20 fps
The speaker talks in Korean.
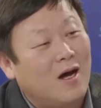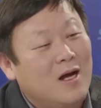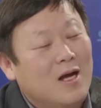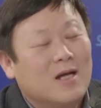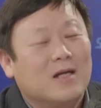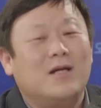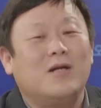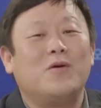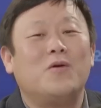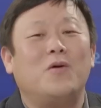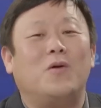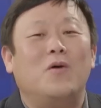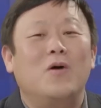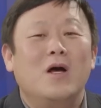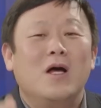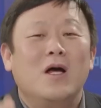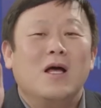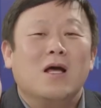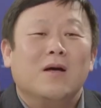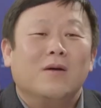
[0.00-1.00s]
네. 그리고
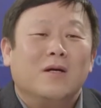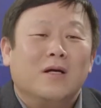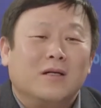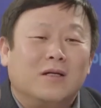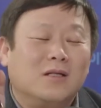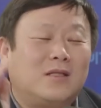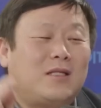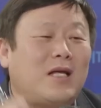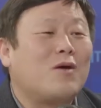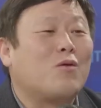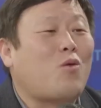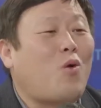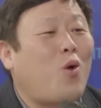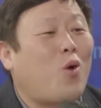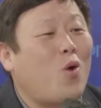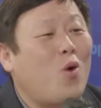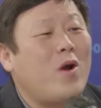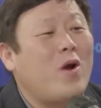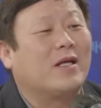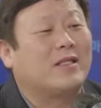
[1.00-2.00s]
그때는
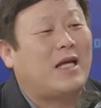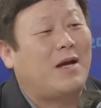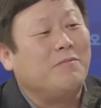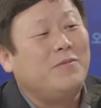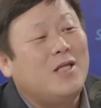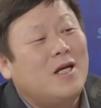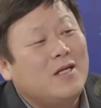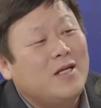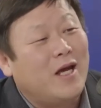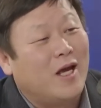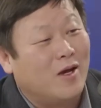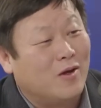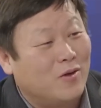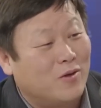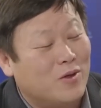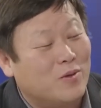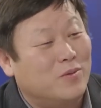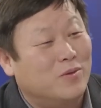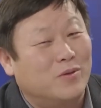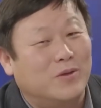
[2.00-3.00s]
코로나 3년이에요,
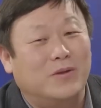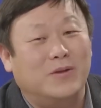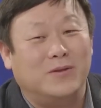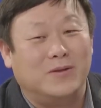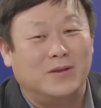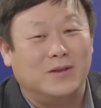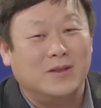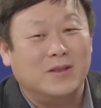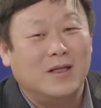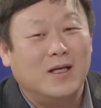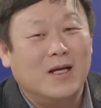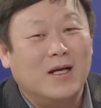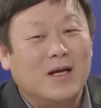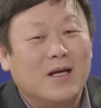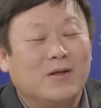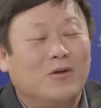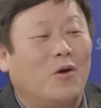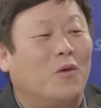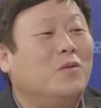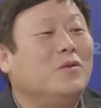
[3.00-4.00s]
여러분.
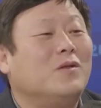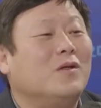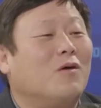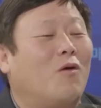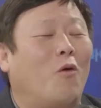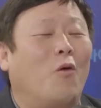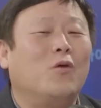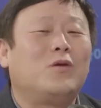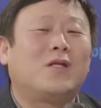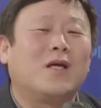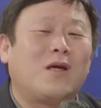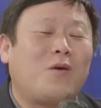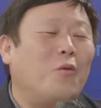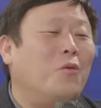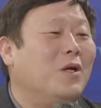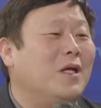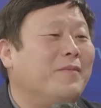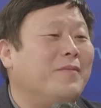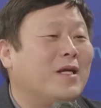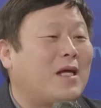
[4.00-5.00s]
너무 어떻게
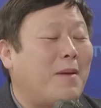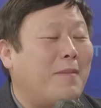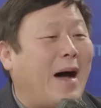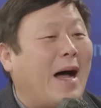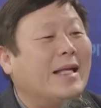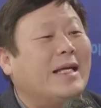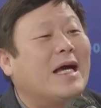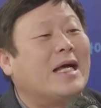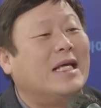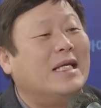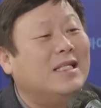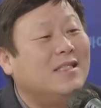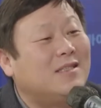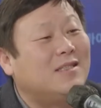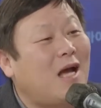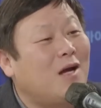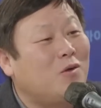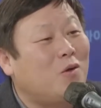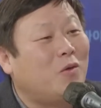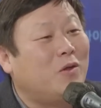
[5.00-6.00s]
올립니까? 만약에
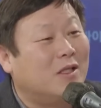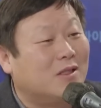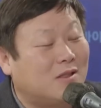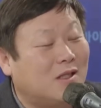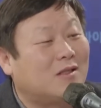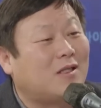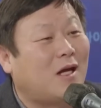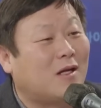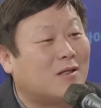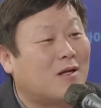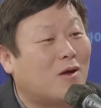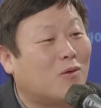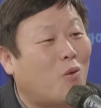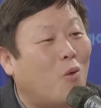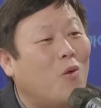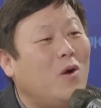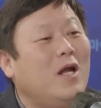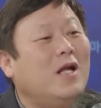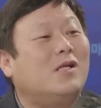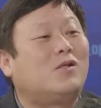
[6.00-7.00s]
인상률이 있었다 하더라도
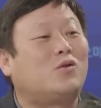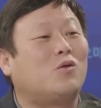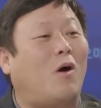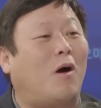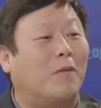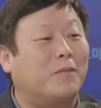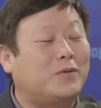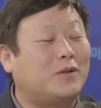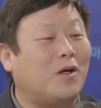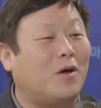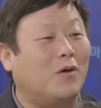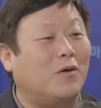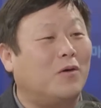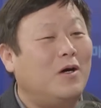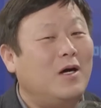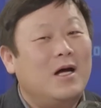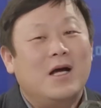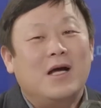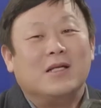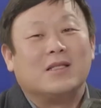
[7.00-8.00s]
올릴 수가 없어요.
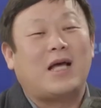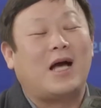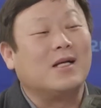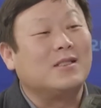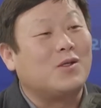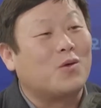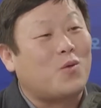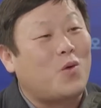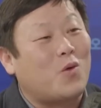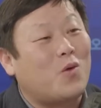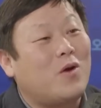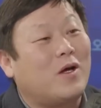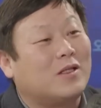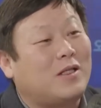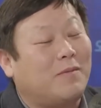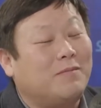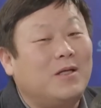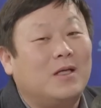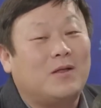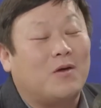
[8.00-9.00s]
당시 그렇죠. 코로나
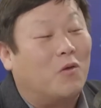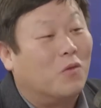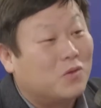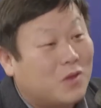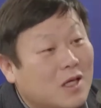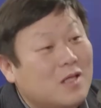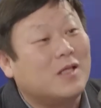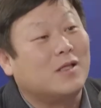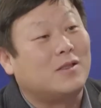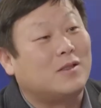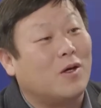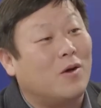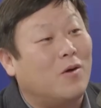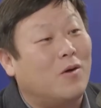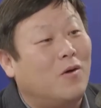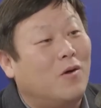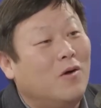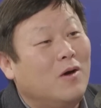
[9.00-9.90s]
3년 때 어떻게 됐어요?